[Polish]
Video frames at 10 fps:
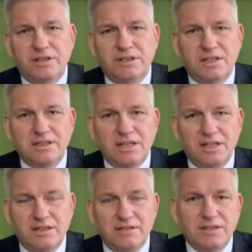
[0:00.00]
i tak
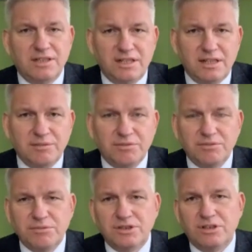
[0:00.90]
dalej. Generalnie
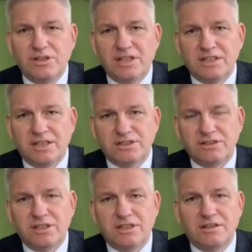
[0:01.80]
powinien być to lekarz.
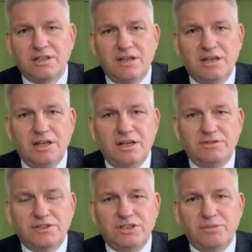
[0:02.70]
To tak jak
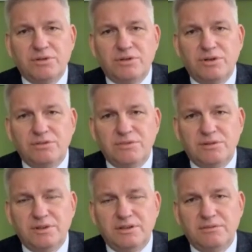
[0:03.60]
w czasie pokoju
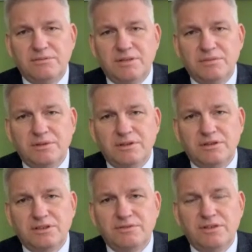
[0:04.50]
mamy,
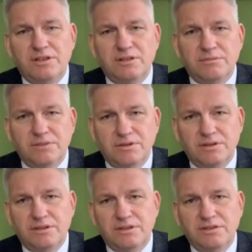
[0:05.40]
mamy cywilną,
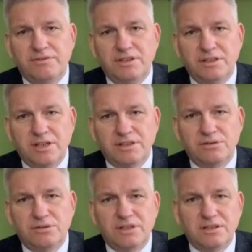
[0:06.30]
e, cywilny
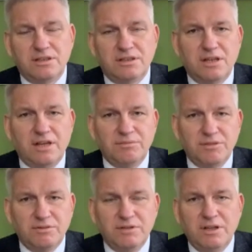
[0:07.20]
nadzór nad
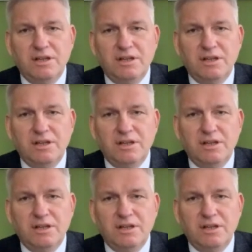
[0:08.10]
armią,